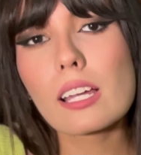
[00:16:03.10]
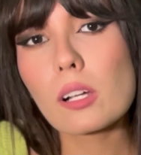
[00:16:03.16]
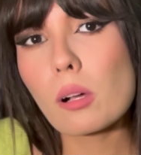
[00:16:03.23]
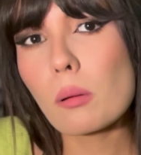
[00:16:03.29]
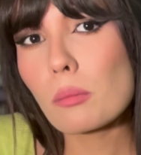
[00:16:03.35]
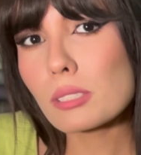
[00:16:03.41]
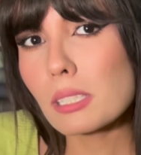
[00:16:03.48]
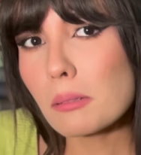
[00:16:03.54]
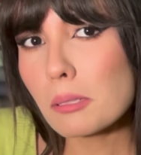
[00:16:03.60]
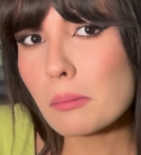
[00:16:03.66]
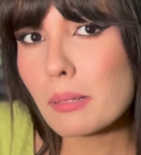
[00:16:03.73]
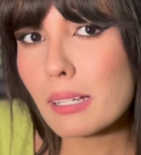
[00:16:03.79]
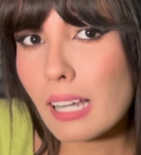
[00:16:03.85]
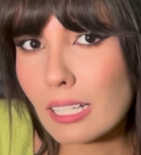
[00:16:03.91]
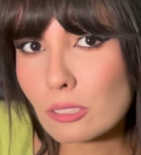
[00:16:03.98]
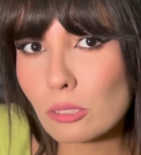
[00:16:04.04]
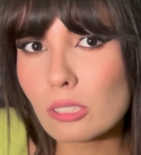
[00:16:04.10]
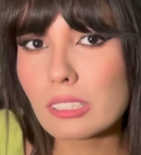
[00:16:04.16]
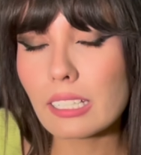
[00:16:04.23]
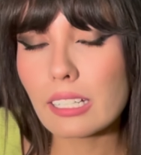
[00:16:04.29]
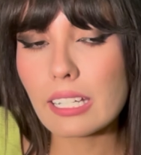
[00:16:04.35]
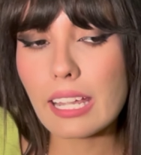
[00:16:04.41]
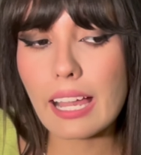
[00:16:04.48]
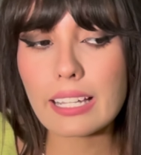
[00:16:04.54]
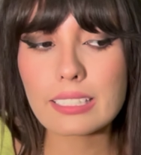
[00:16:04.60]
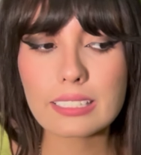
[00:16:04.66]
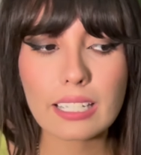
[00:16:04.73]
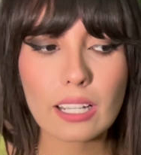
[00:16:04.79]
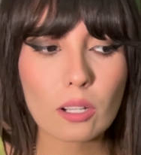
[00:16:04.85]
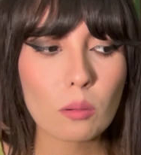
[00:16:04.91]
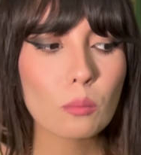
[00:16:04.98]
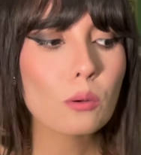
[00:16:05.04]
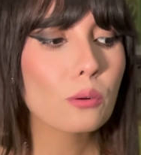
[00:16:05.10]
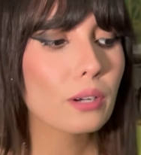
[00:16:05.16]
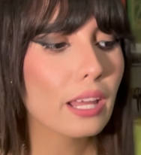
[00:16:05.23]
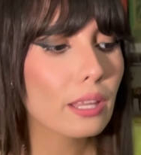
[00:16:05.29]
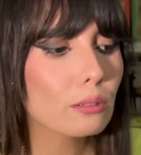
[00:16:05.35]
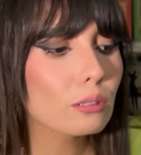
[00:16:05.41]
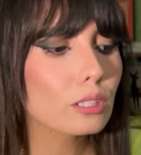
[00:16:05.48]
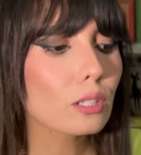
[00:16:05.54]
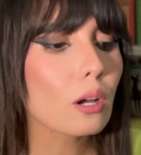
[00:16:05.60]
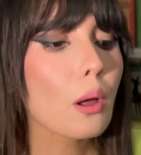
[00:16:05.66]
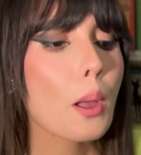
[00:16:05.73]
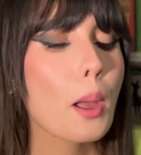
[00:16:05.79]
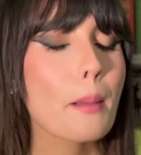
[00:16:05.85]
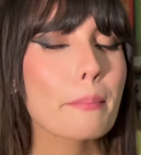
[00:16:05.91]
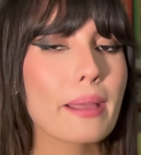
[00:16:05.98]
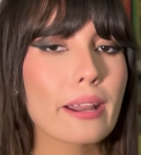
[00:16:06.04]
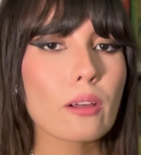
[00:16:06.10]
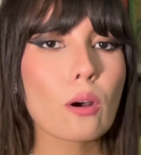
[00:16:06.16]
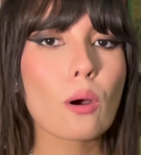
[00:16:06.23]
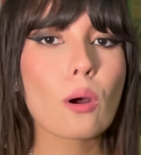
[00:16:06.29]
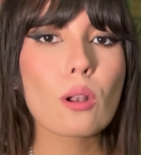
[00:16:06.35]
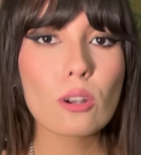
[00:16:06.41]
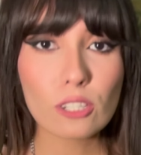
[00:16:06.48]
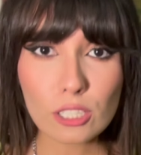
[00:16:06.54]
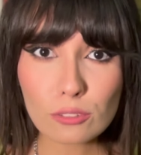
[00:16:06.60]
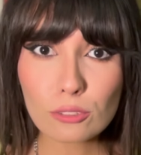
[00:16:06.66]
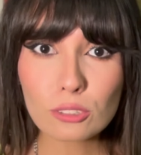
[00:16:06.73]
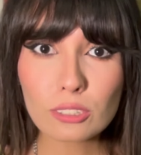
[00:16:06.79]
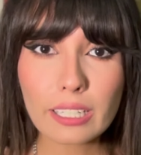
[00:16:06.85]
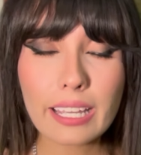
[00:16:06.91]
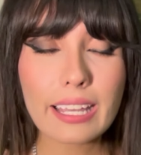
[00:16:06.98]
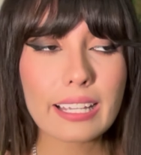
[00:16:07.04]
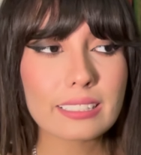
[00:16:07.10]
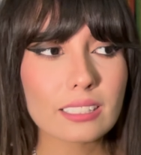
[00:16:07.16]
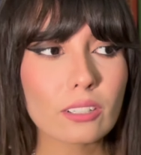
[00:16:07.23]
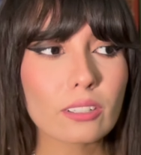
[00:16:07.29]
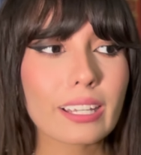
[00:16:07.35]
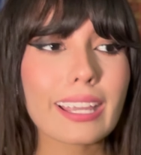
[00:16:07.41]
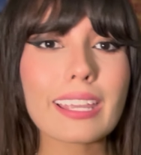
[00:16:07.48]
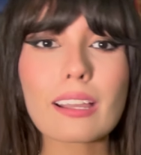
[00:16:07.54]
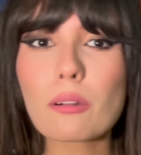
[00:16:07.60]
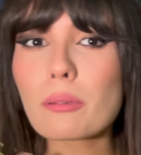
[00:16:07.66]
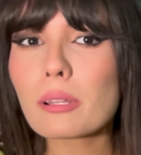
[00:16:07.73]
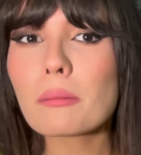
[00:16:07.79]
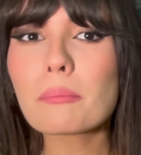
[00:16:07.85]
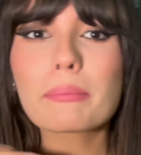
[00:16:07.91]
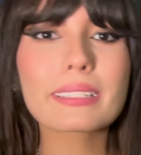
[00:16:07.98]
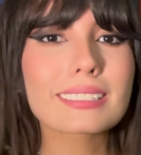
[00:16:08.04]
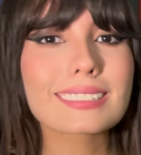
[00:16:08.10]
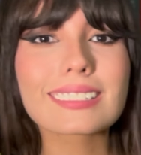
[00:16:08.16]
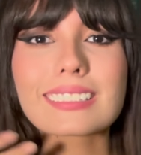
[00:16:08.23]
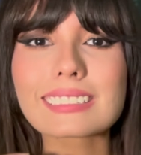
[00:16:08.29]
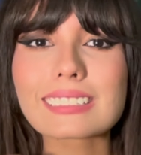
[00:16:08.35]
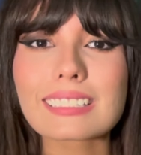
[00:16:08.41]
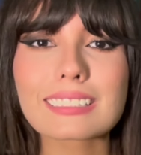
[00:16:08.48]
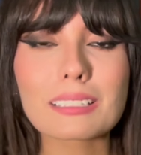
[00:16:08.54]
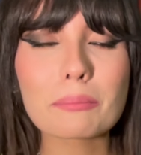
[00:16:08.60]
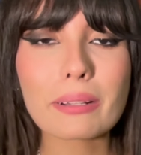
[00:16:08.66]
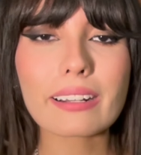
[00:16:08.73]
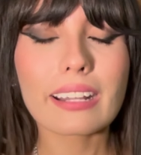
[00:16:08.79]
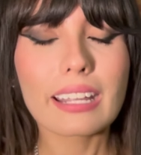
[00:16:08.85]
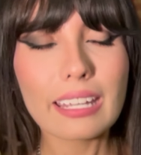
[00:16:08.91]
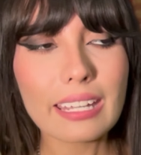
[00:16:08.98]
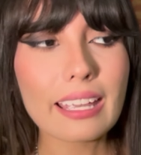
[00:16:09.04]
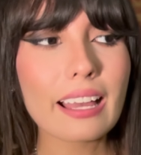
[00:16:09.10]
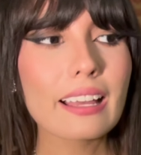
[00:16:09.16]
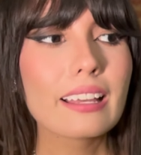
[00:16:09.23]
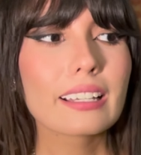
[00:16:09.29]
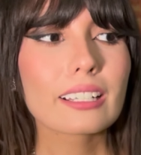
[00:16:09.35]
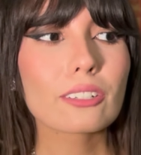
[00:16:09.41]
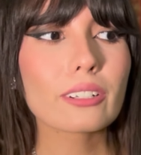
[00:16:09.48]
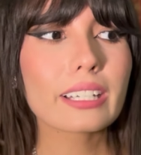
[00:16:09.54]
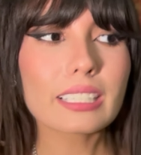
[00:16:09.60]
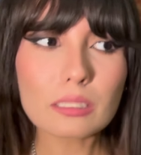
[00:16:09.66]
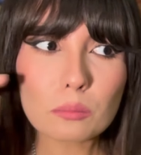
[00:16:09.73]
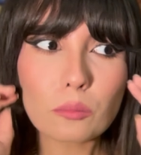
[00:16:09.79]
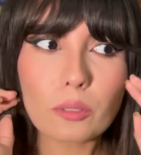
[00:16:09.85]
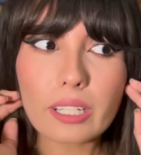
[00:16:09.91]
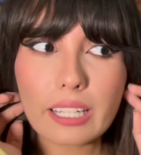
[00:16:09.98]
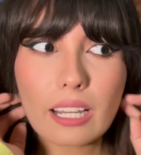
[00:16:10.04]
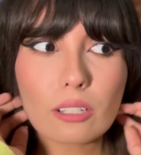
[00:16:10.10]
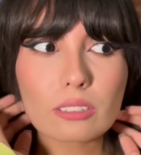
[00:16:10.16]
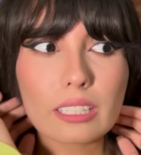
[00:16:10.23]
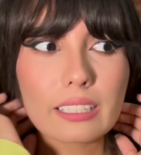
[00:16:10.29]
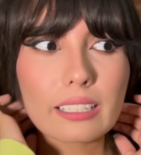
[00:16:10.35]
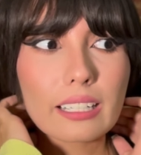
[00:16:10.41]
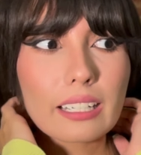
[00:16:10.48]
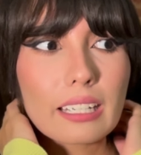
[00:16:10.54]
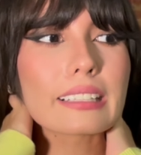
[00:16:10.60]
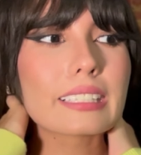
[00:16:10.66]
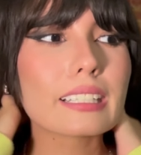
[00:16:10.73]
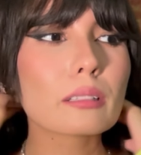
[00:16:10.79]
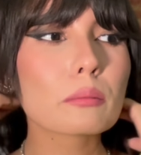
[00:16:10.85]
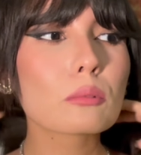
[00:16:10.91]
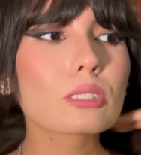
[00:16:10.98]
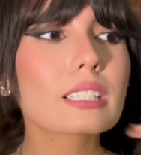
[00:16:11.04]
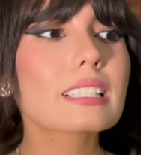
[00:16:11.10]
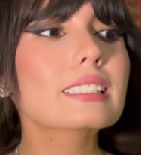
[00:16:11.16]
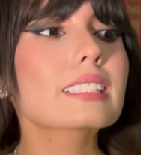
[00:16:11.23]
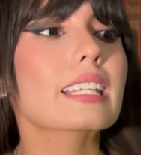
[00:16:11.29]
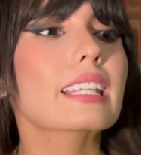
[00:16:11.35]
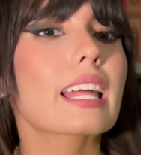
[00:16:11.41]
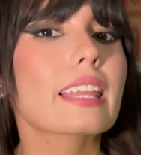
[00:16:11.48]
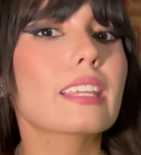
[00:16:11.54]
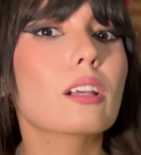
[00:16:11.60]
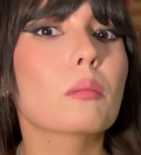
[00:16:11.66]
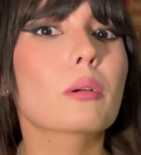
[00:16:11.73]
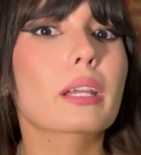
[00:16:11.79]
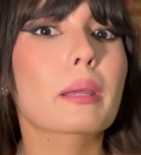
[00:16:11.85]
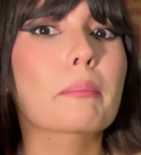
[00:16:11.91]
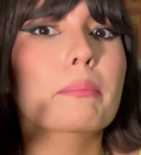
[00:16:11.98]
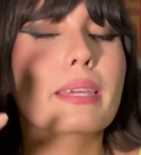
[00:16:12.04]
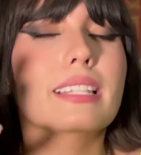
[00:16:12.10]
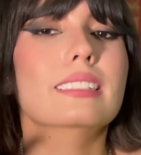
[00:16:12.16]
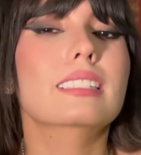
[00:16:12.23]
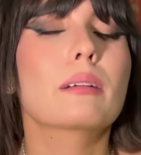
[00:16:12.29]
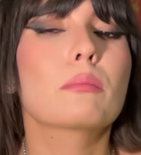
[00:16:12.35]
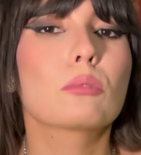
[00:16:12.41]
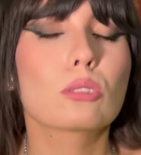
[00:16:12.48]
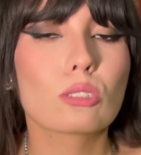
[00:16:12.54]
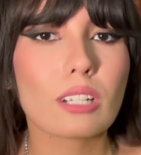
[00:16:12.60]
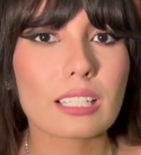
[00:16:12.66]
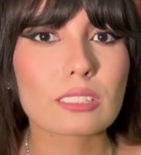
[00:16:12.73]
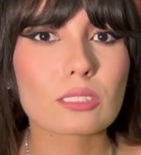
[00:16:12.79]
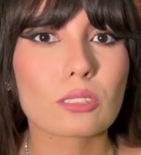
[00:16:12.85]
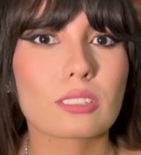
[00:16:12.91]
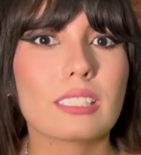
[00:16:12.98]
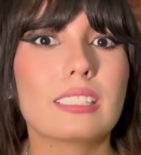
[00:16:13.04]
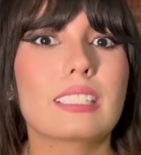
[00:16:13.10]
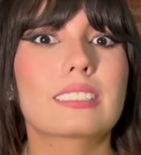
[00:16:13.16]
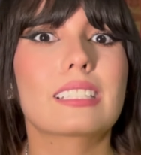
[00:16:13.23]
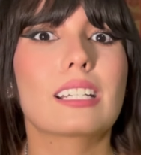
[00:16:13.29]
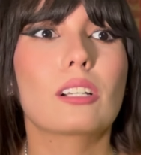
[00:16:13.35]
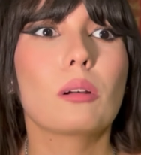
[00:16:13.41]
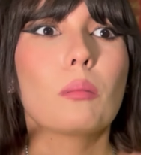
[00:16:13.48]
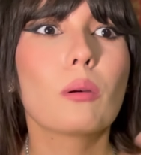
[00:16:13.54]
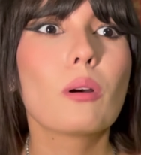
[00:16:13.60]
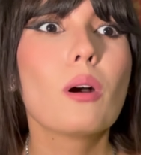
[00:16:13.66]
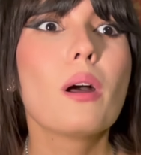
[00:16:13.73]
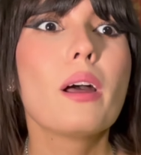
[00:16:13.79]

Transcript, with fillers: de cómo se vive la soltería ya como un adulto, pero lo disfruté, está ok, hubieron partes en las que sí me reía, creo que es muy caótica, tiene mucha ansiedad y como que piensa mucho las cosas cosas y está como